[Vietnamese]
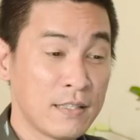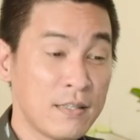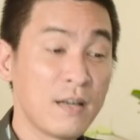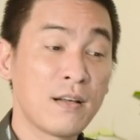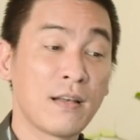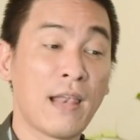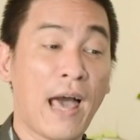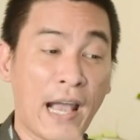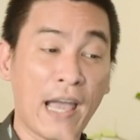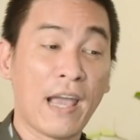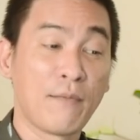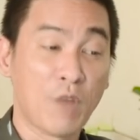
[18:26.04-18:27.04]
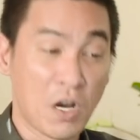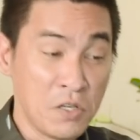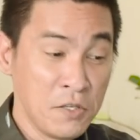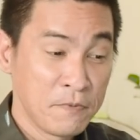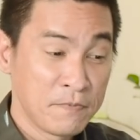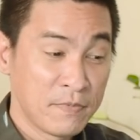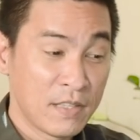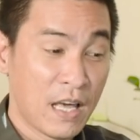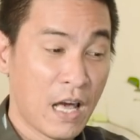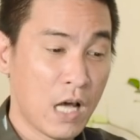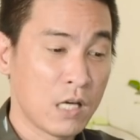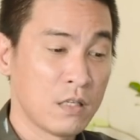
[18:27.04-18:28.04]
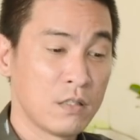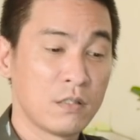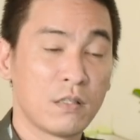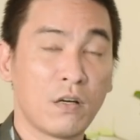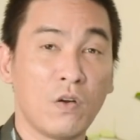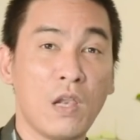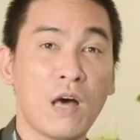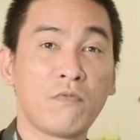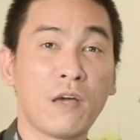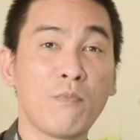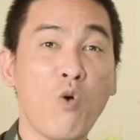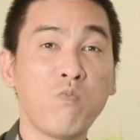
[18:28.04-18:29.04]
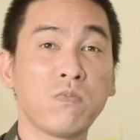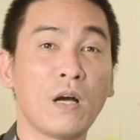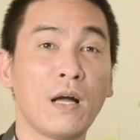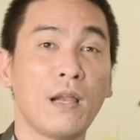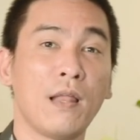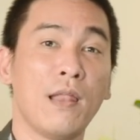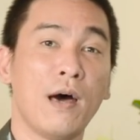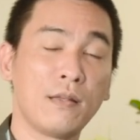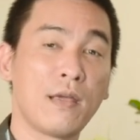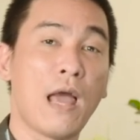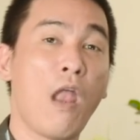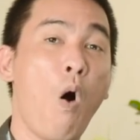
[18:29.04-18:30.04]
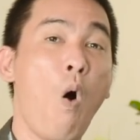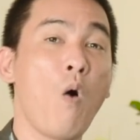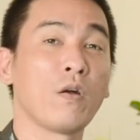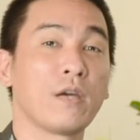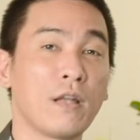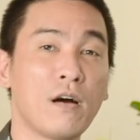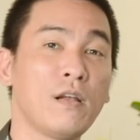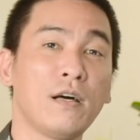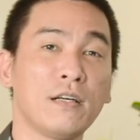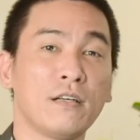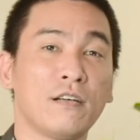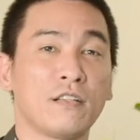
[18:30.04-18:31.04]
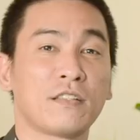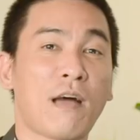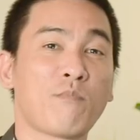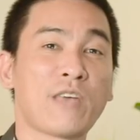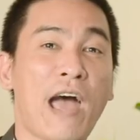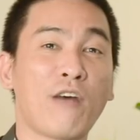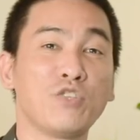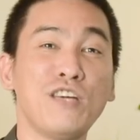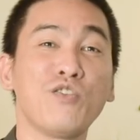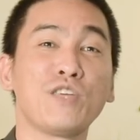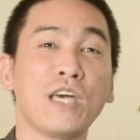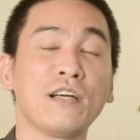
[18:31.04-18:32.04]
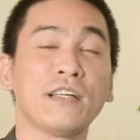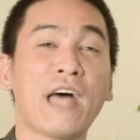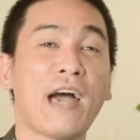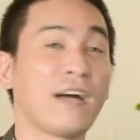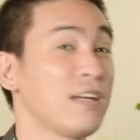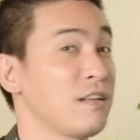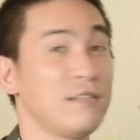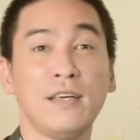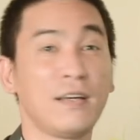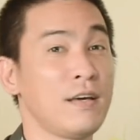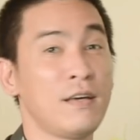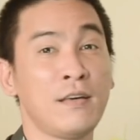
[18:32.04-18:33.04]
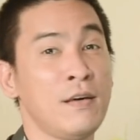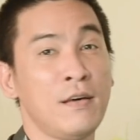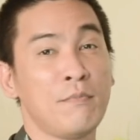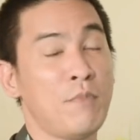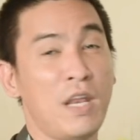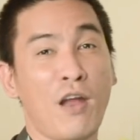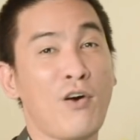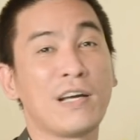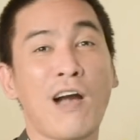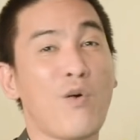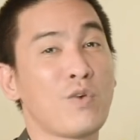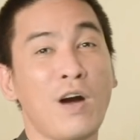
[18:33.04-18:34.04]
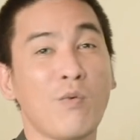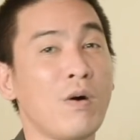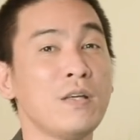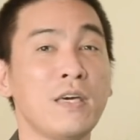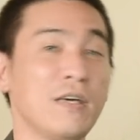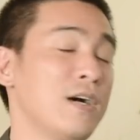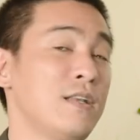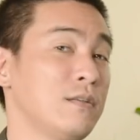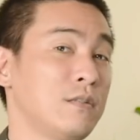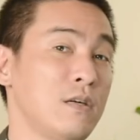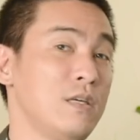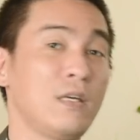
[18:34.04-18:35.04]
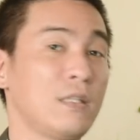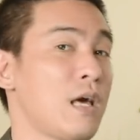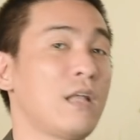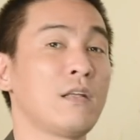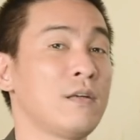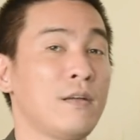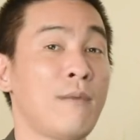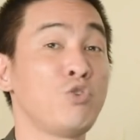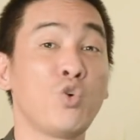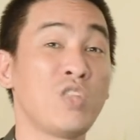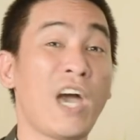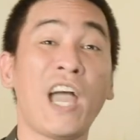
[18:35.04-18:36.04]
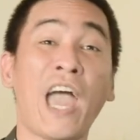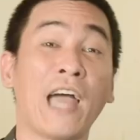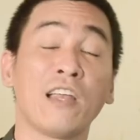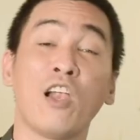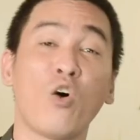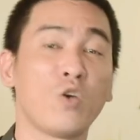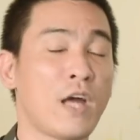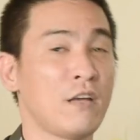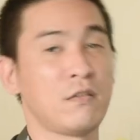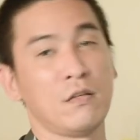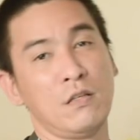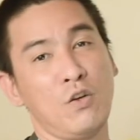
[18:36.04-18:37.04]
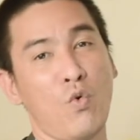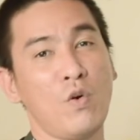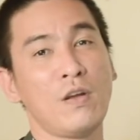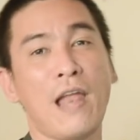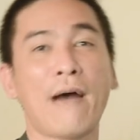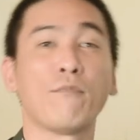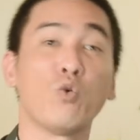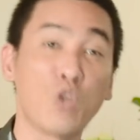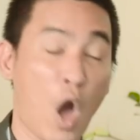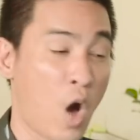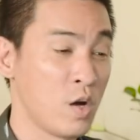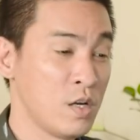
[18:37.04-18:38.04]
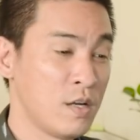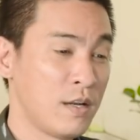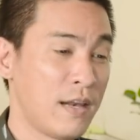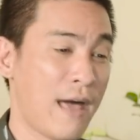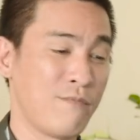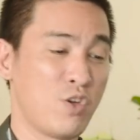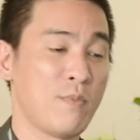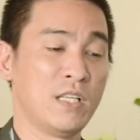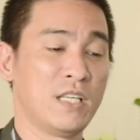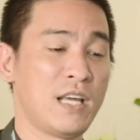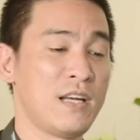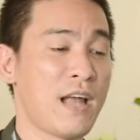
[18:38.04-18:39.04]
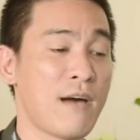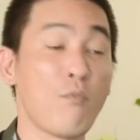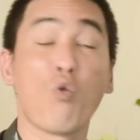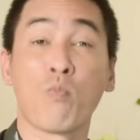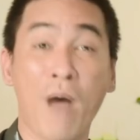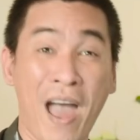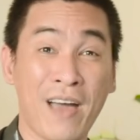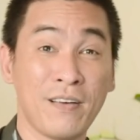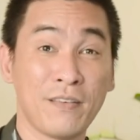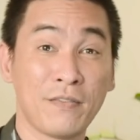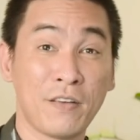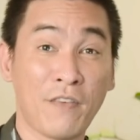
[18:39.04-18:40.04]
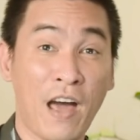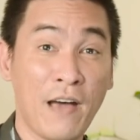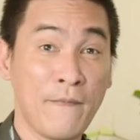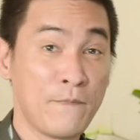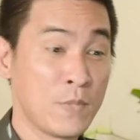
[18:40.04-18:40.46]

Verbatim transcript: nhất là các em nữ ha rồi lên Facebook hay là lên Zalo gì đó là tầm xào xíu chuyện người ta cái tự nhiên cái mình nói một câu nó không có gì hết tự nhiên người ta năm xuôi tháng hàng nó lôi ra nó chửi rủa nó làm đủ trò làm cho mình xây ra buồn bã không phải